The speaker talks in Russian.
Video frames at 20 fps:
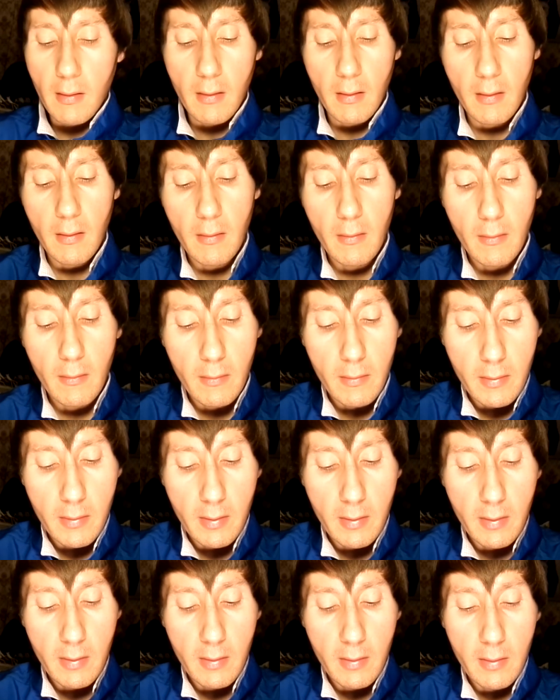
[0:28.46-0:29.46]
а,
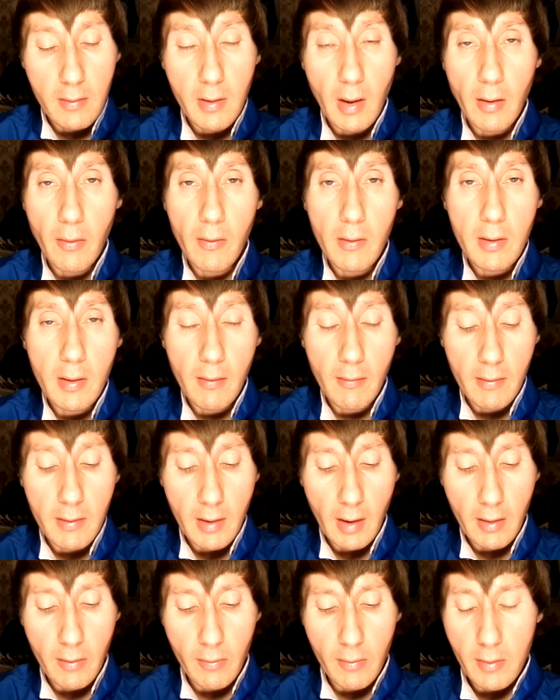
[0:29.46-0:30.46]
Советского
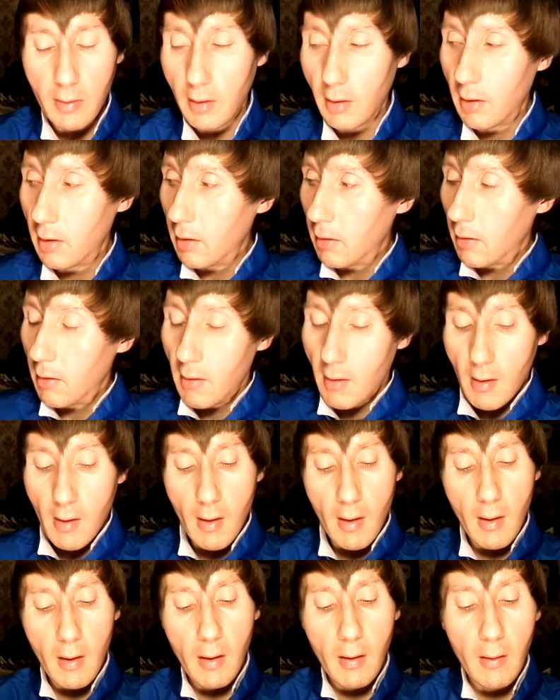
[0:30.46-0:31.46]
Союза или
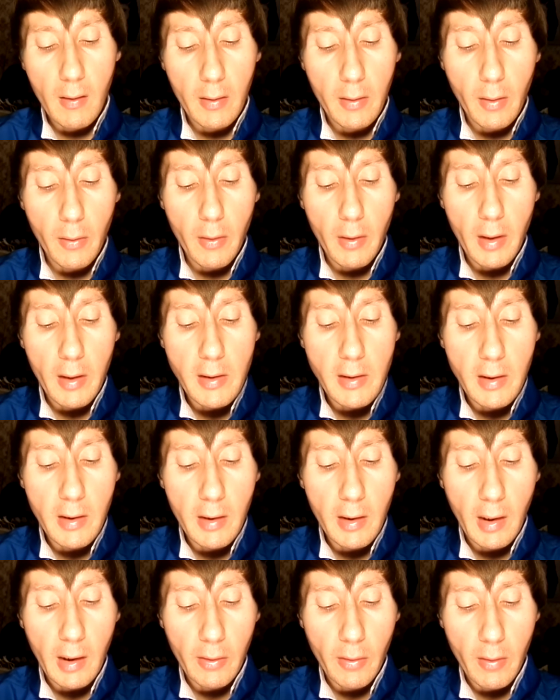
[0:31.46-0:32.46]
а, той России,
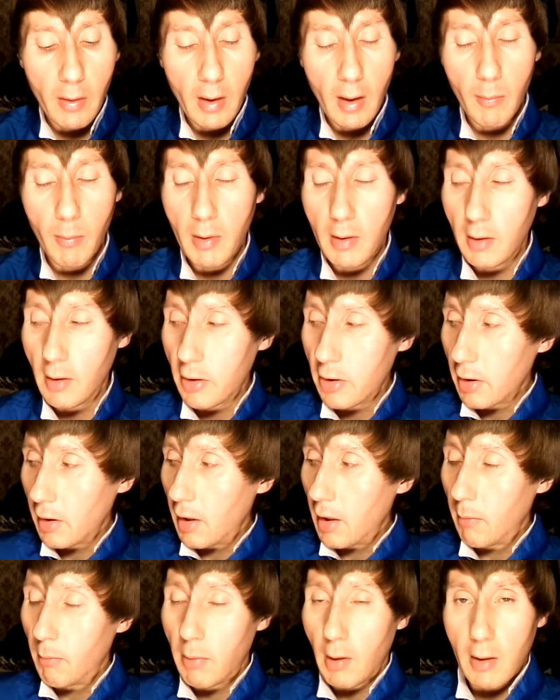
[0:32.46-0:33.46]
которая
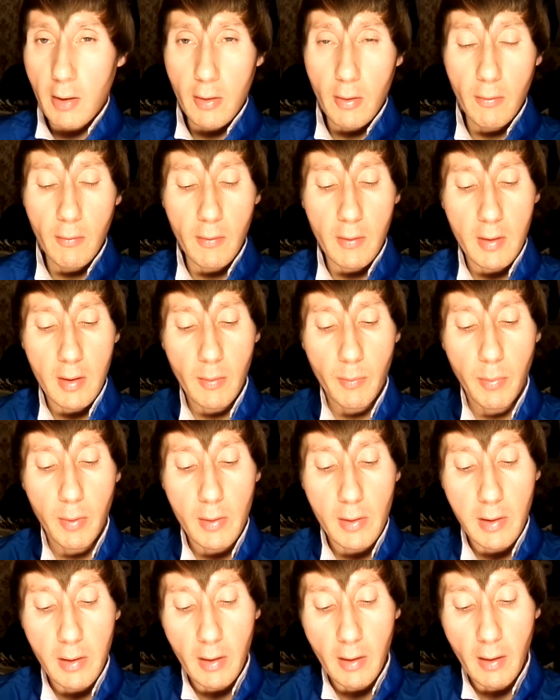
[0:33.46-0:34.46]
начала образовываться
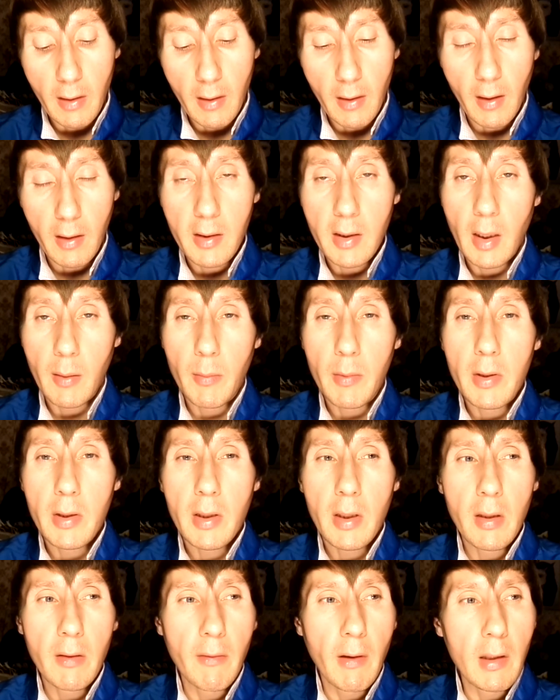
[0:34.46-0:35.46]
после
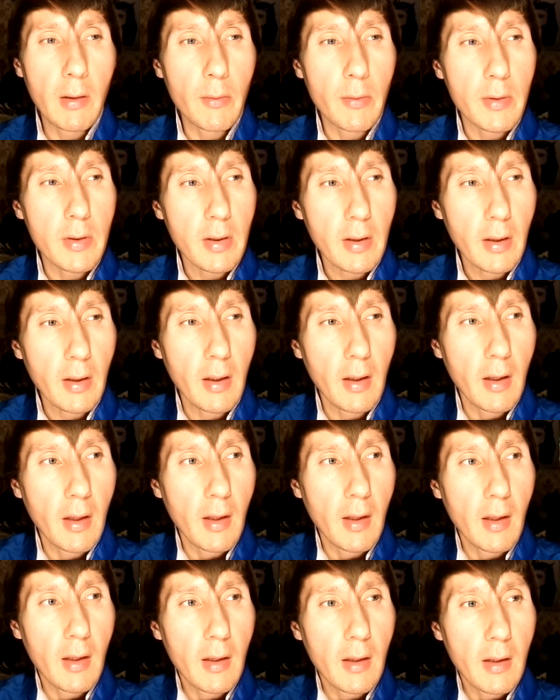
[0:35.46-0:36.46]
Октябрьской революции.
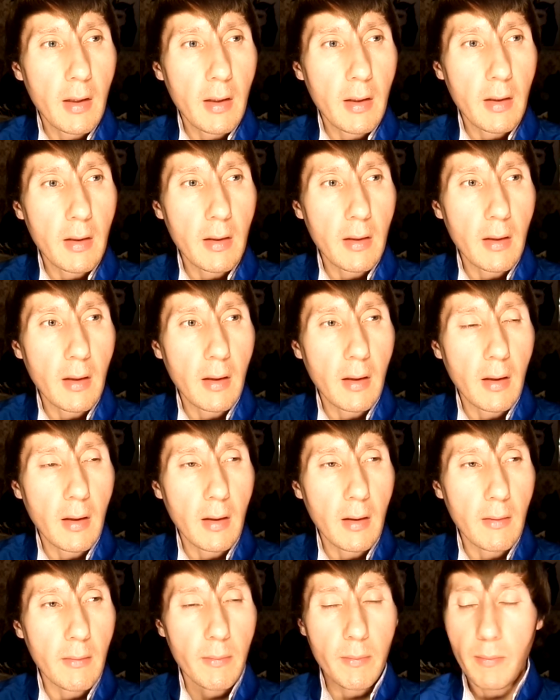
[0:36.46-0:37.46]

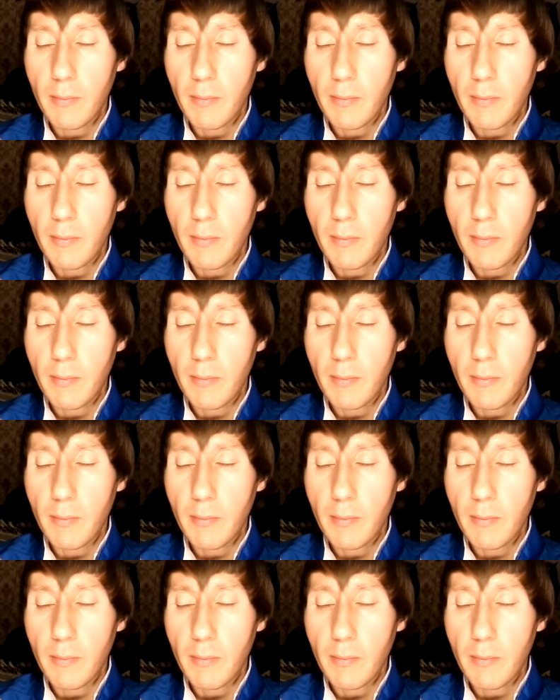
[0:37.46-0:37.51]
А,